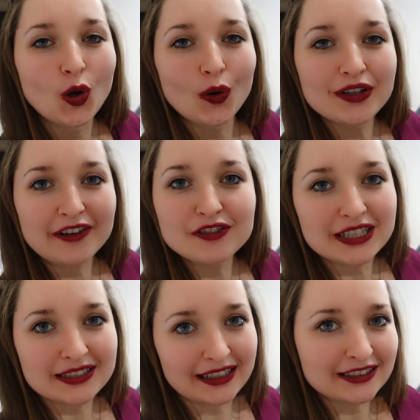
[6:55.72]
Und dann wird
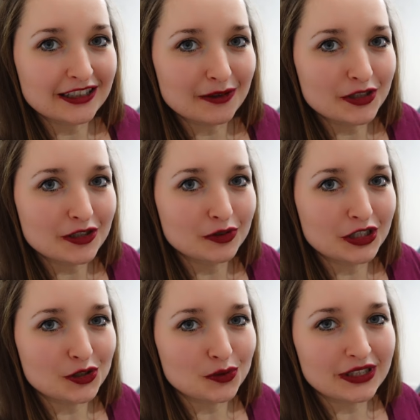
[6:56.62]
das Ganze in der Mitte, wo
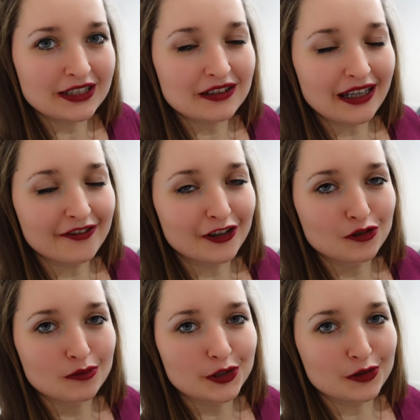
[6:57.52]
die Schoki ist, einfach
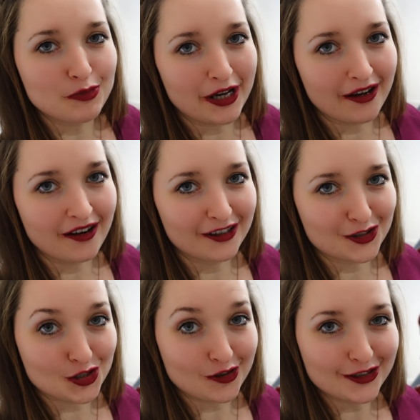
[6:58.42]
nur mit ein paar
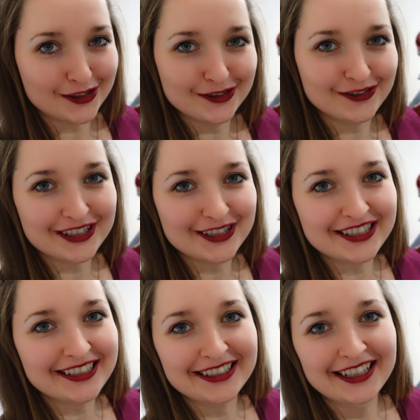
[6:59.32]
Streuseln
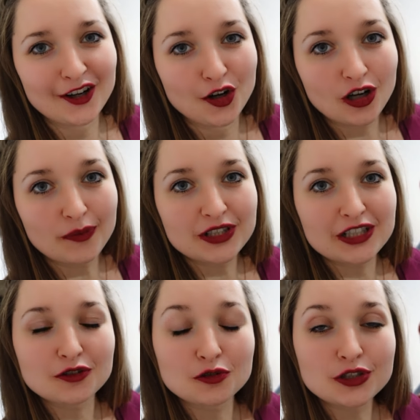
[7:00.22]
verziert, kommt in
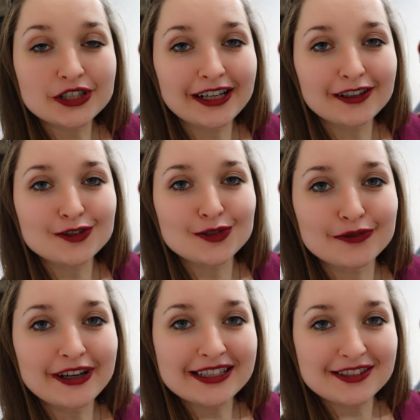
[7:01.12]
den Kühlschrank
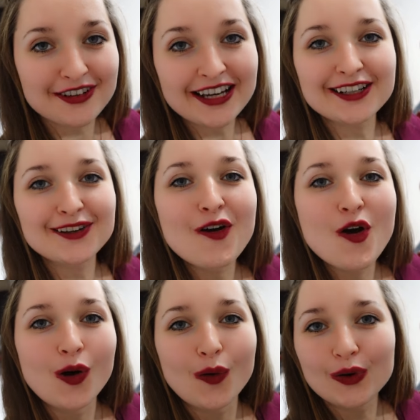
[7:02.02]
Festwerden
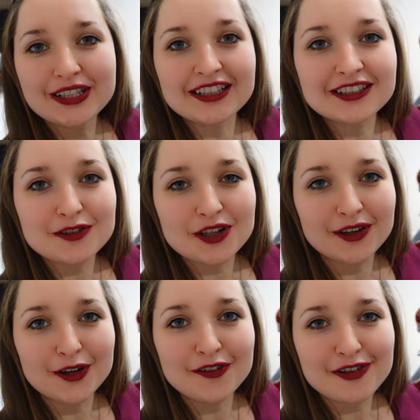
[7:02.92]
und dann
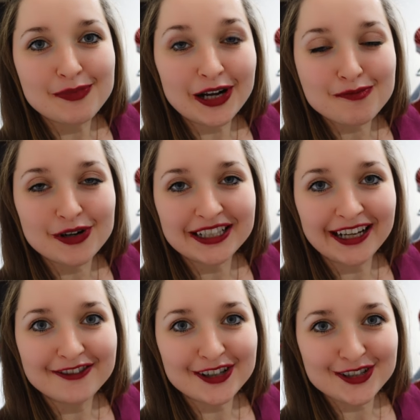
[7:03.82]
äh, verpackt man die
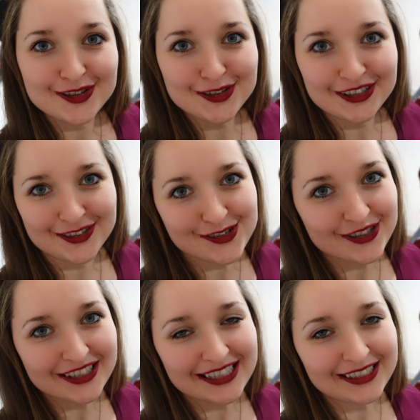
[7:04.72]
einfach schön in
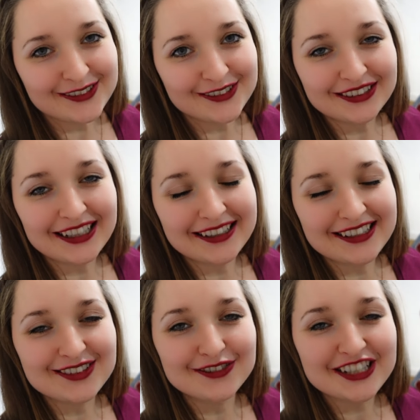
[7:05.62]
Tütchen und kann
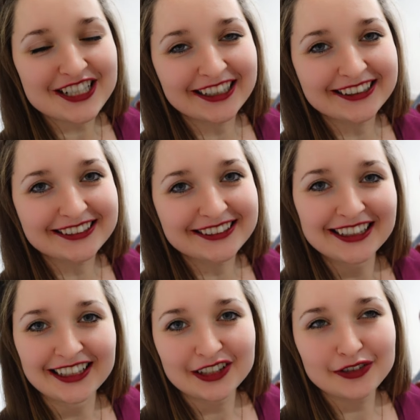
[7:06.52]
die so verschenken.
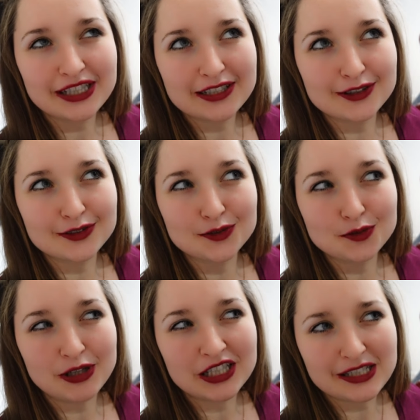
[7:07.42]
Ich finde, das ist eine
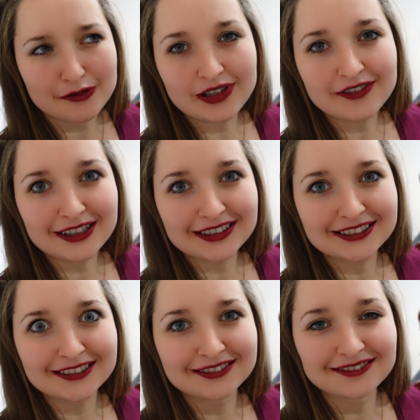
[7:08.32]
super Idee für
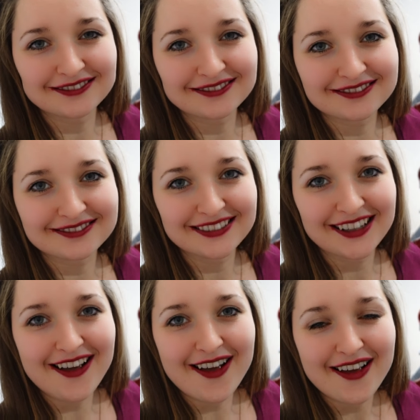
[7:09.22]
Erwachsene.
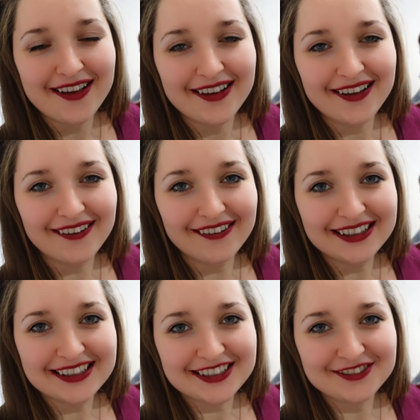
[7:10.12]

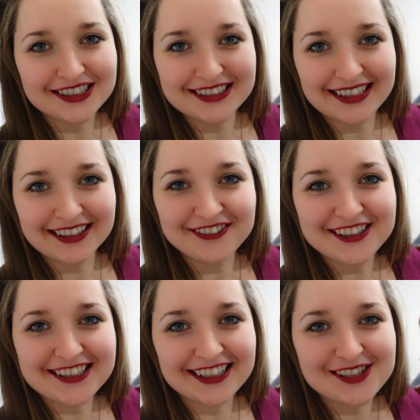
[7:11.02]
Und ich würde sagen, wir
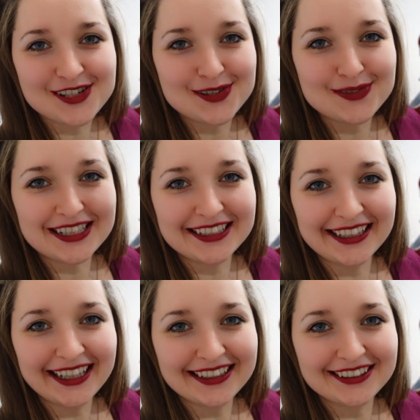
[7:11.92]
starten schon mal
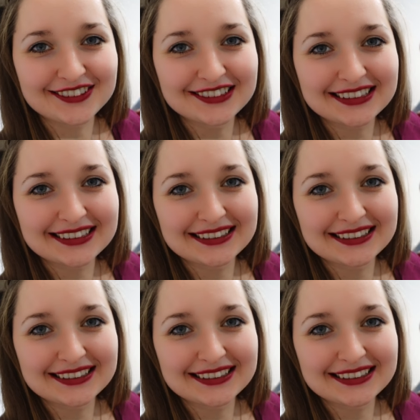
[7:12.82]
direkt los.